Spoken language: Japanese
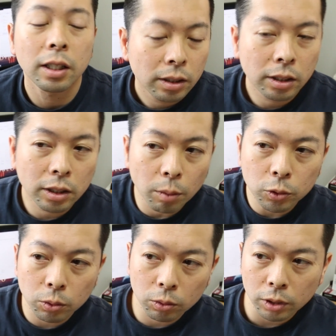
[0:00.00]
で、しか
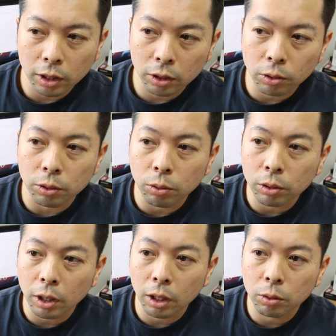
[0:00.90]
もその先の よ
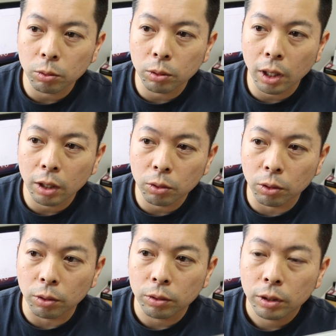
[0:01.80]
んケー 動画へ
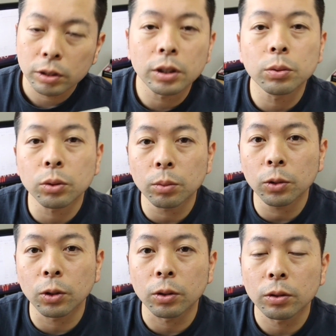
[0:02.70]
のシフト
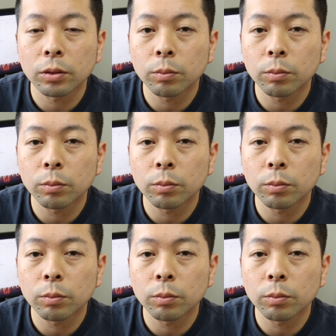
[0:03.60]
も